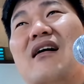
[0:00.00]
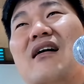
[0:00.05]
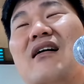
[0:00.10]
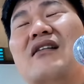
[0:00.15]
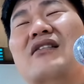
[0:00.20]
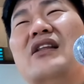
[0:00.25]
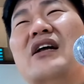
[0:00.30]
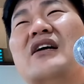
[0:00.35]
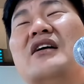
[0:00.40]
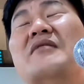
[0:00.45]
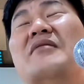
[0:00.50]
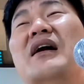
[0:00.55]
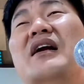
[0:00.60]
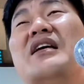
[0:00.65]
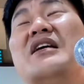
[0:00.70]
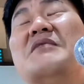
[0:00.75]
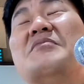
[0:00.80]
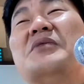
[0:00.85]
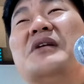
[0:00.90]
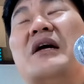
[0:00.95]
근데 그
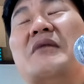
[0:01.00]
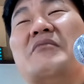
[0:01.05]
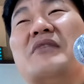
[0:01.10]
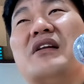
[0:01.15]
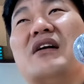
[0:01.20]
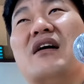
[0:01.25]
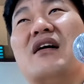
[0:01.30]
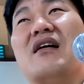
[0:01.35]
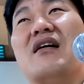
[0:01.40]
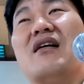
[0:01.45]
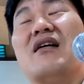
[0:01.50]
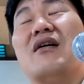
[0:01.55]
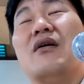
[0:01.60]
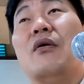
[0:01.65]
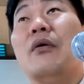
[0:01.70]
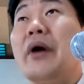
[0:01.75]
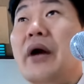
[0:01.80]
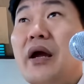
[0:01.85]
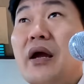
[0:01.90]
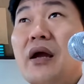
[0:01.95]
발이 이쁘답니다.
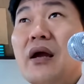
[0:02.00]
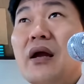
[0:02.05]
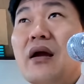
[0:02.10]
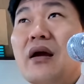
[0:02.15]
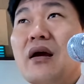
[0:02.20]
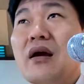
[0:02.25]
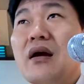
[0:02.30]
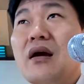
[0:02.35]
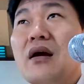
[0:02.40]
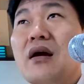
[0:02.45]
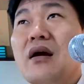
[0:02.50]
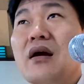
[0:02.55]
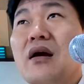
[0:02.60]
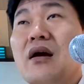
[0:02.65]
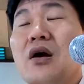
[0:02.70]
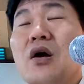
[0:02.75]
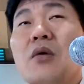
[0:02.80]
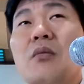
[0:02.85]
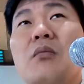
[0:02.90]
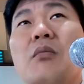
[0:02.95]
왜?
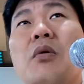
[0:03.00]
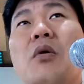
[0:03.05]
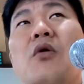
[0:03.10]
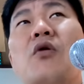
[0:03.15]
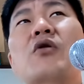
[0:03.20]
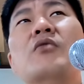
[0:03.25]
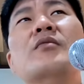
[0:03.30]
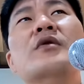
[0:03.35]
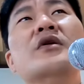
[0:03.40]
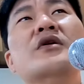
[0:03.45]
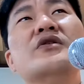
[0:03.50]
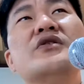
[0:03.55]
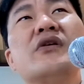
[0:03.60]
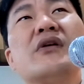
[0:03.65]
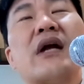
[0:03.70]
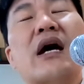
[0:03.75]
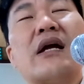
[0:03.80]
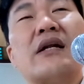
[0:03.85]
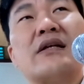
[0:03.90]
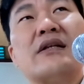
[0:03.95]
복음을
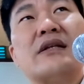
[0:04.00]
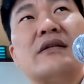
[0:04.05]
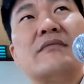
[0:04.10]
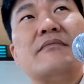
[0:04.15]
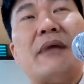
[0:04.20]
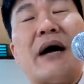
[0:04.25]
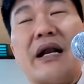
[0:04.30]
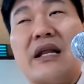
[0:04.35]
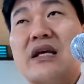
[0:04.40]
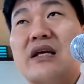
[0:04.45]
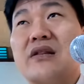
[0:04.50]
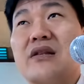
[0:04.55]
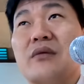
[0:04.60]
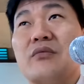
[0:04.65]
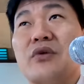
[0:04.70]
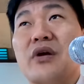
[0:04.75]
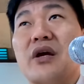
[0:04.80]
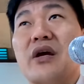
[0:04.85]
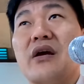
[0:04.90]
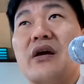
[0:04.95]
전하는 발이기
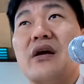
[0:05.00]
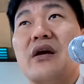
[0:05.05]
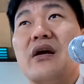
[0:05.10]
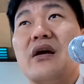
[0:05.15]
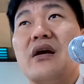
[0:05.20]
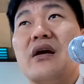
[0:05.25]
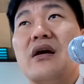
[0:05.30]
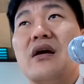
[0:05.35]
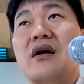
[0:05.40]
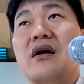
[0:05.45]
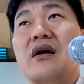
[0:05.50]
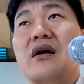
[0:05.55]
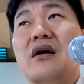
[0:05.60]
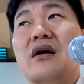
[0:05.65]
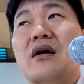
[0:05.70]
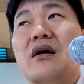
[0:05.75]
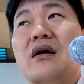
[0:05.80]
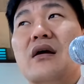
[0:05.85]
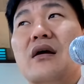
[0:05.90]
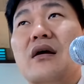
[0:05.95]
때문에.
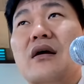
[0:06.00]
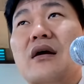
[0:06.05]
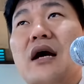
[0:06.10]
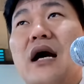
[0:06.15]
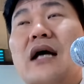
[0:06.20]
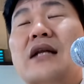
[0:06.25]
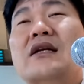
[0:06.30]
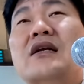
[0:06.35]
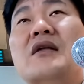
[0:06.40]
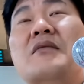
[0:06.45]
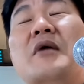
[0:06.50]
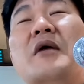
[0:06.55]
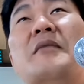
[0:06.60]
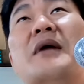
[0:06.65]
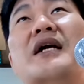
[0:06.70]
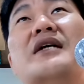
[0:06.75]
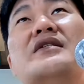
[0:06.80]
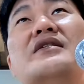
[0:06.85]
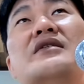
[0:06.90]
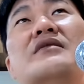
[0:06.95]
하느님의
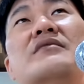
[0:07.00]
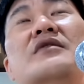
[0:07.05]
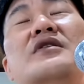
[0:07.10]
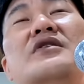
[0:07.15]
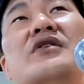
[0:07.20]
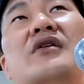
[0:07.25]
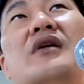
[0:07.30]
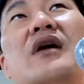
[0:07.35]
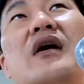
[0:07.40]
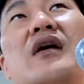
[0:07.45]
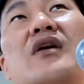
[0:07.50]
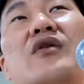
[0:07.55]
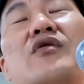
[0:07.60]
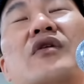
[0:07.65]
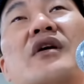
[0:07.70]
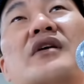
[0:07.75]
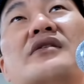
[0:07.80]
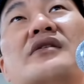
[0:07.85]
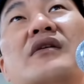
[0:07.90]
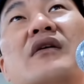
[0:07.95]
말씀을 전하기
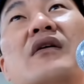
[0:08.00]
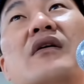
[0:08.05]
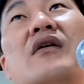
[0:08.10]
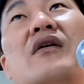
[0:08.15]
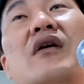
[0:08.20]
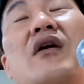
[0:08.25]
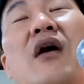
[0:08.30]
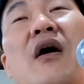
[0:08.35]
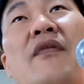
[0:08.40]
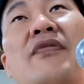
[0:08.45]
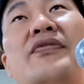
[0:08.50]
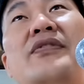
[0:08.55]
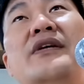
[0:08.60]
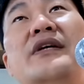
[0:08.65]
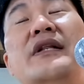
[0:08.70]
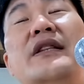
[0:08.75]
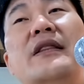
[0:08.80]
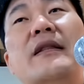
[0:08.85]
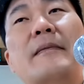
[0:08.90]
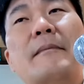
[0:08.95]
위해서
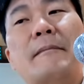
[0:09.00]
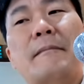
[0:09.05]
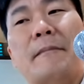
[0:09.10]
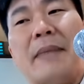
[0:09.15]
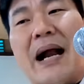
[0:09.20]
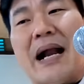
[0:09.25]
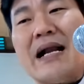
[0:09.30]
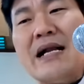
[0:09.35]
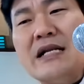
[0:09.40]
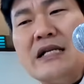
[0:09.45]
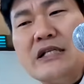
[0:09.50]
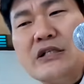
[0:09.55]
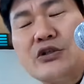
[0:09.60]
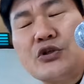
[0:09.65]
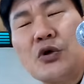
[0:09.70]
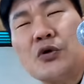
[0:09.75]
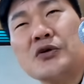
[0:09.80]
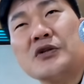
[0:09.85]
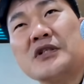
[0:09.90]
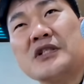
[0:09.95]
걷는
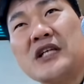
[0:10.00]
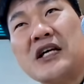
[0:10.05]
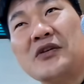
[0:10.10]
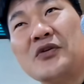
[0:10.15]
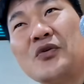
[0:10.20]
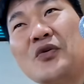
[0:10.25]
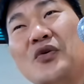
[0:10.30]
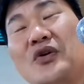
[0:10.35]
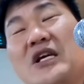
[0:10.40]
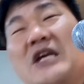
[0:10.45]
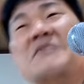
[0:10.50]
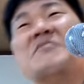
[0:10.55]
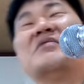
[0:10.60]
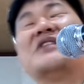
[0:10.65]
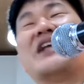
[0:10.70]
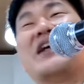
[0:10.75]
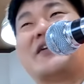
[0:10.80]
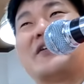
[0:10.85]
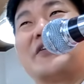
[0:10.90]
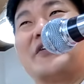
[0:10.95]
발조차도
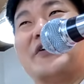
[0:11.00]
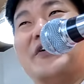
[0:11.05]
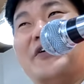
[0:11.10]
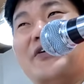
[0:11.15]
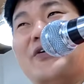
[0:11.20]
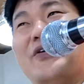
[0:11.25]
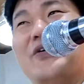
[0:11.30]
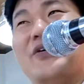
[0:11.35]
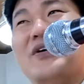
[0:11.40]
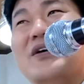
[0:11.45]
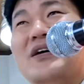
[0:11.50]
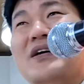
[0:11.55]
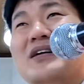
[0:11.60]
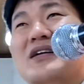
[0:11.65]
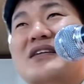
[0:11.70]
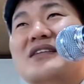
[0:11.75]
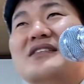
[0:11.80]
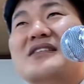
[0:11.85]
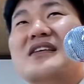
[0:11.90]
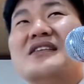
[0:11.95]
이쁘다는 거예요.
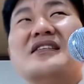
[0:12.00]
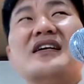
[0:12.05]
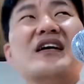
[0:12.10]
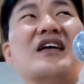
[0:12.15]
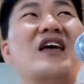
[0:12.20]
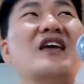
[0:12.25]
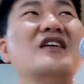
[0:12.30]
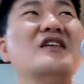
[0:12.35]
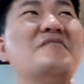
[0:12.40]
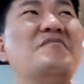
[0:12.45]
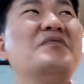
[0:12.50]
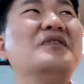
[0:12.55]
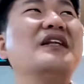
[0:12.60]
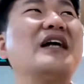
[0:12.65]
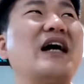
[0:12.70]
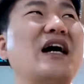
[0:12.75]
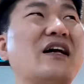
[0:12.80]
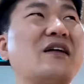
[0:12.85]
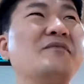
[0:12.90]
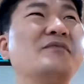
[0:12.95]
세상에
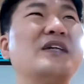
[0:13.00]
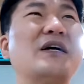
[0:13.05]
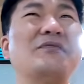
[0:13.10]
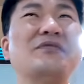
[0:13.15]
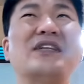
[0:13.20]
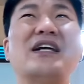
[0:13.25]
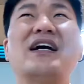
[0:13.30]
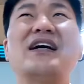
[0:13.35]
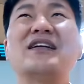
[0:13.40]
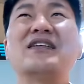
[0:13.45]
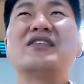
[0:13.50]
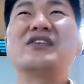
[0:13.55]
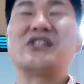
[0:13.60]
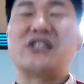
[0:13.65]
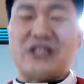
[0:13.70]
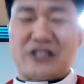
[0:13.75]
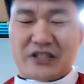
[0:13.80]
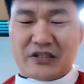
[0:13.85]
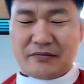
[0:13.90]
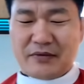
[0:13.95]
이쁘다 아름답다 하는
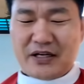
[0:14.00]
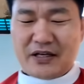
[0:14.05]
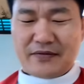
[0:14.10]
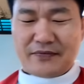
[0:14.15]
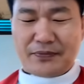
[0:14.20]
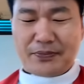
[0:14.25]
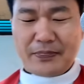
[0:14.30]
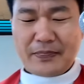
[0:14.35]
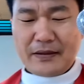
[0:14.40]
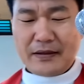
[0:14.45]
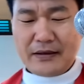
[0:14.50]
것이 있지만